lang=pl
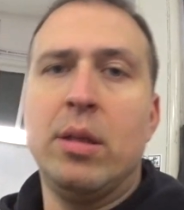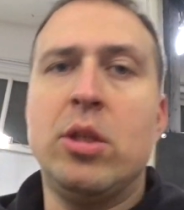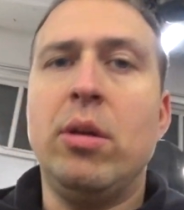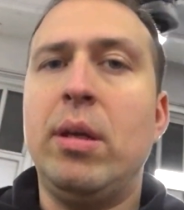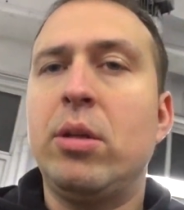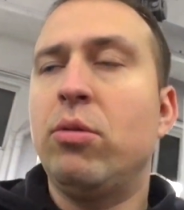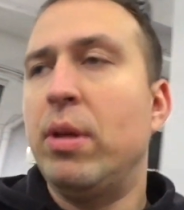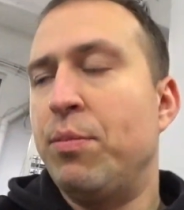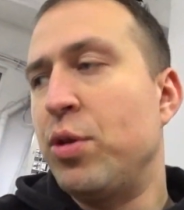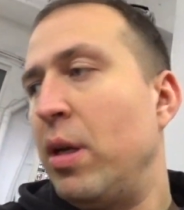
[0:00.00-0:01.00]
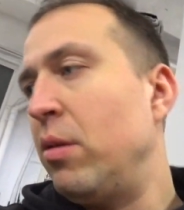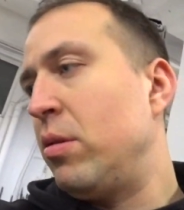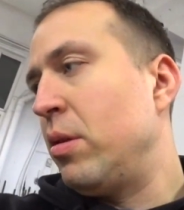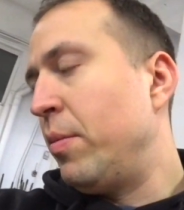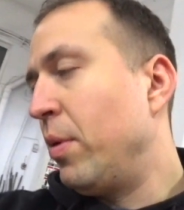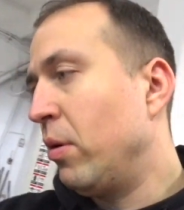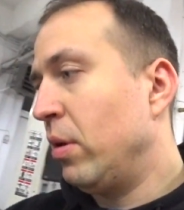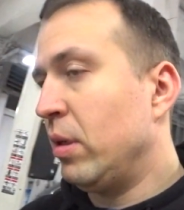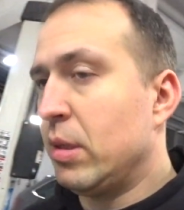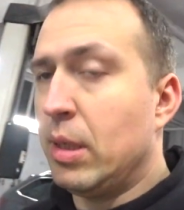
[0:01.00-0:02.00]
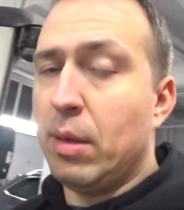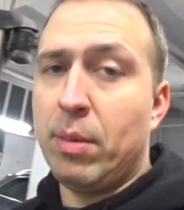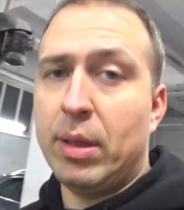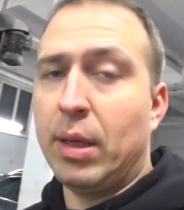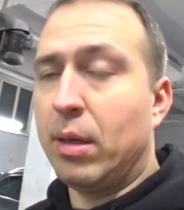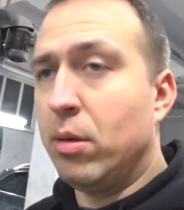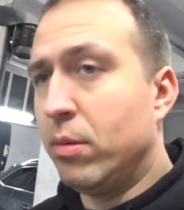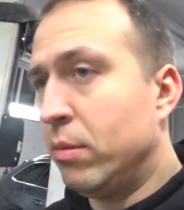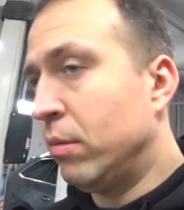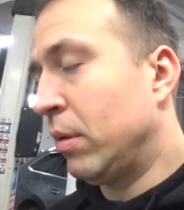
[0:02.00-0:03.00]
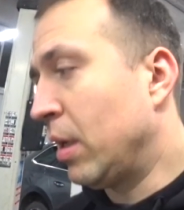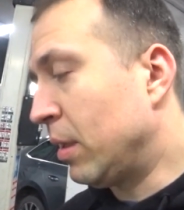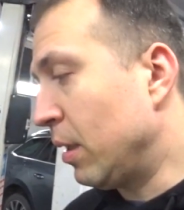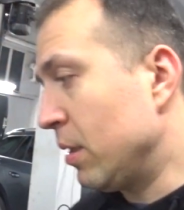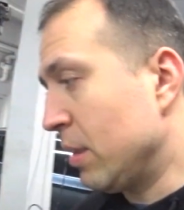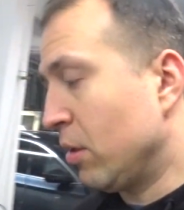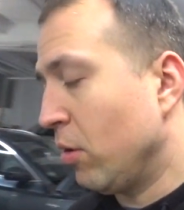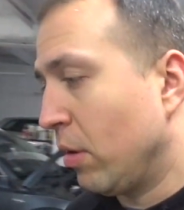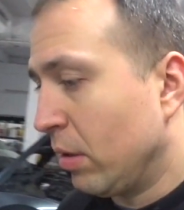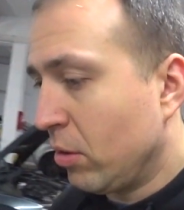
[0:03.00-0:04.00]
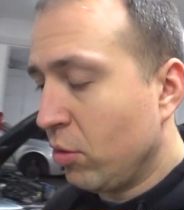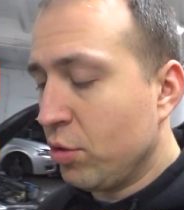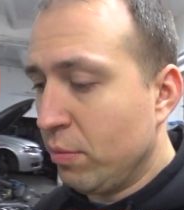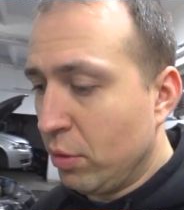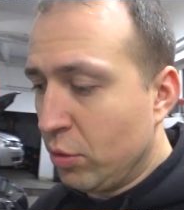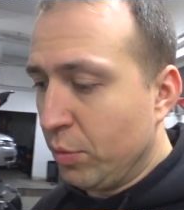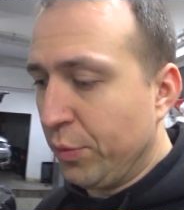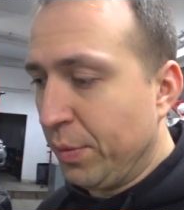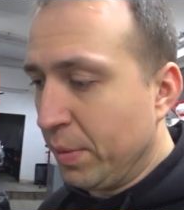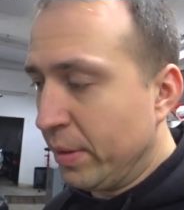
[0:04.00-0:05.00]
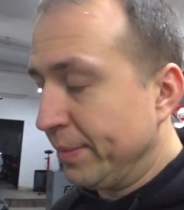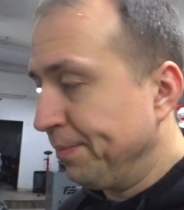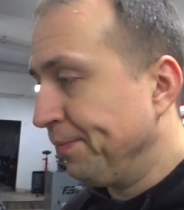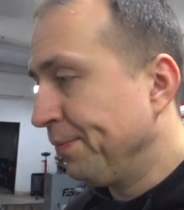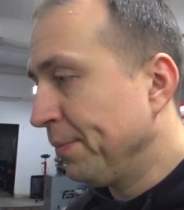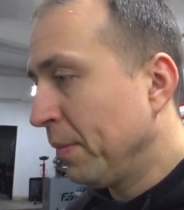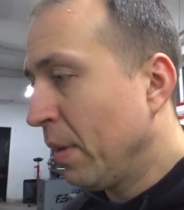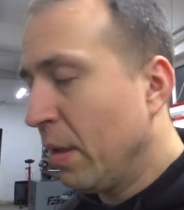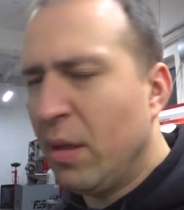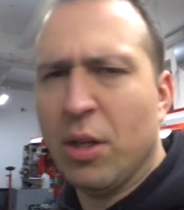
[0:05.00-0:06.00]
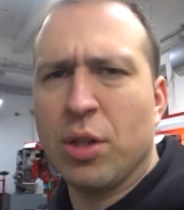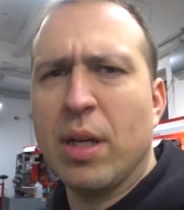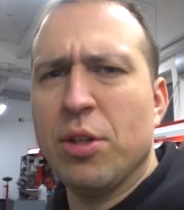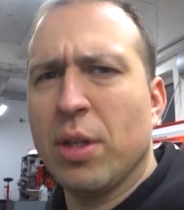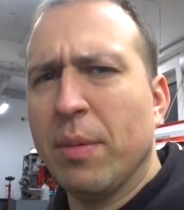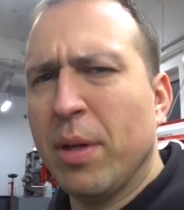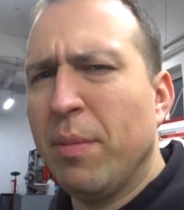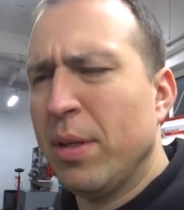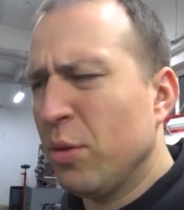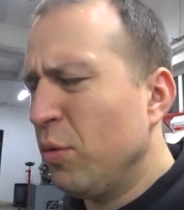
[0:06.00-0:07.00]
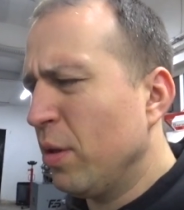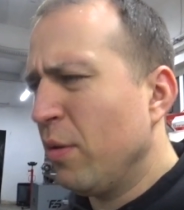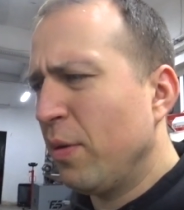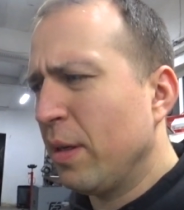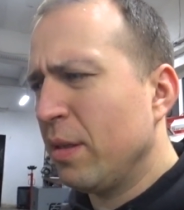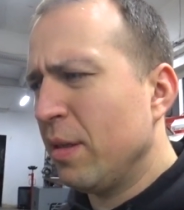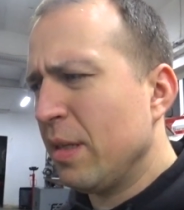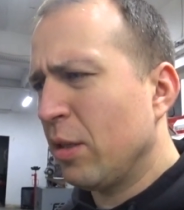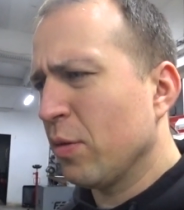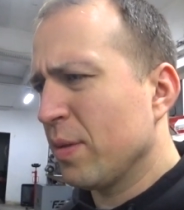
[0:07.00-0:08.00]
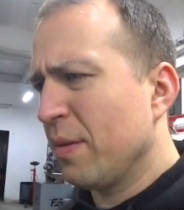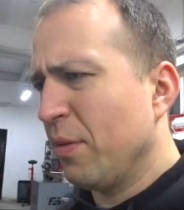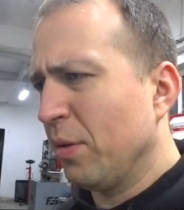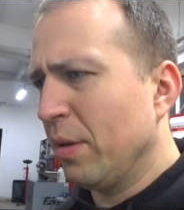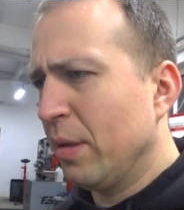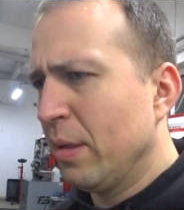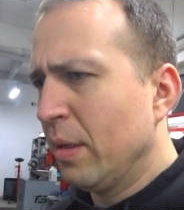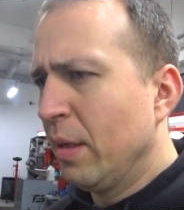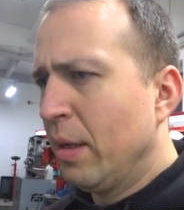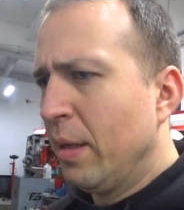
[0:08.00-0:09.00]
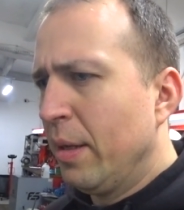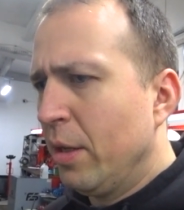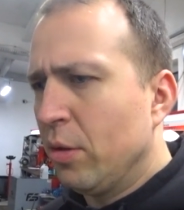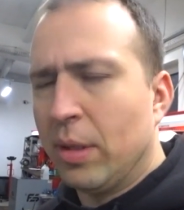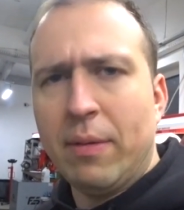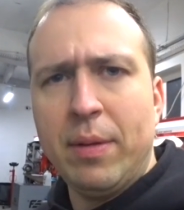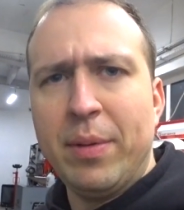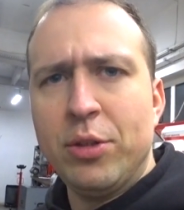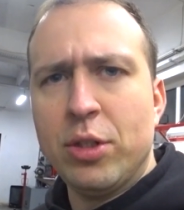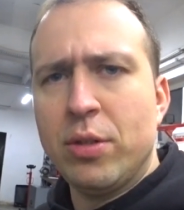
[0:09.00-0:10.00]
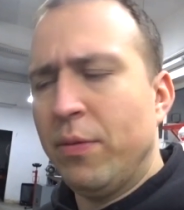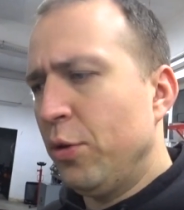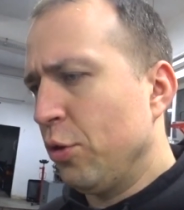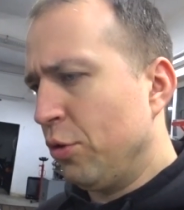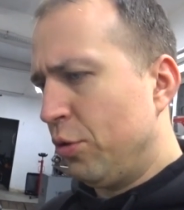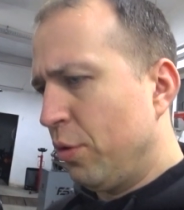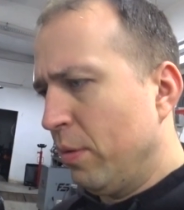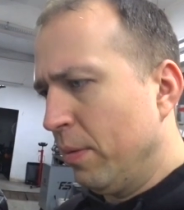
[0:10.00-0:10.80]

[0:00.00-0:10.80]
Co jak tutaj przelot zrobiony jest, nie ma tego katalizatora, to o czym my tu mówimy. Nie, czekajcie, tam chyba jest tuningowy katalizator wstawiony. To nawet będzie co wyciąć.